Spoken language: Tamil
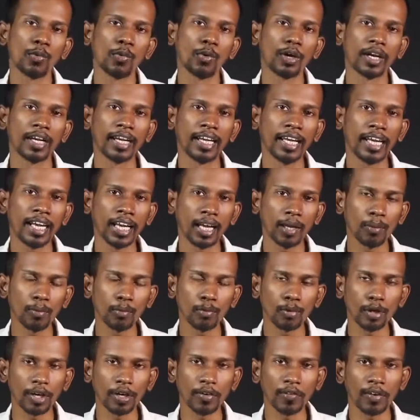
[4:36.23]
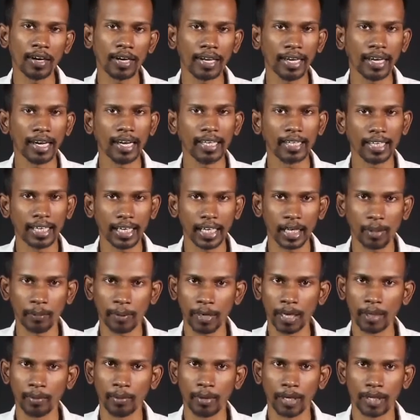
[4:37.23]
ஒரு நீளம் குறைவான எழுத்தாணியை
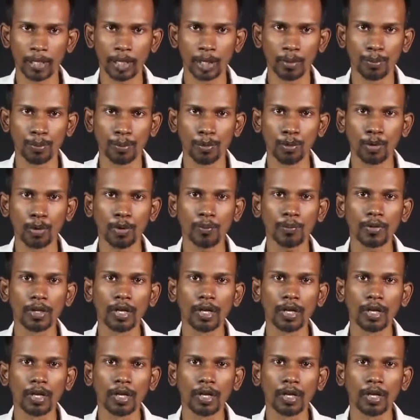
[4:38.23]
பயன்படுத்துகிறப்போ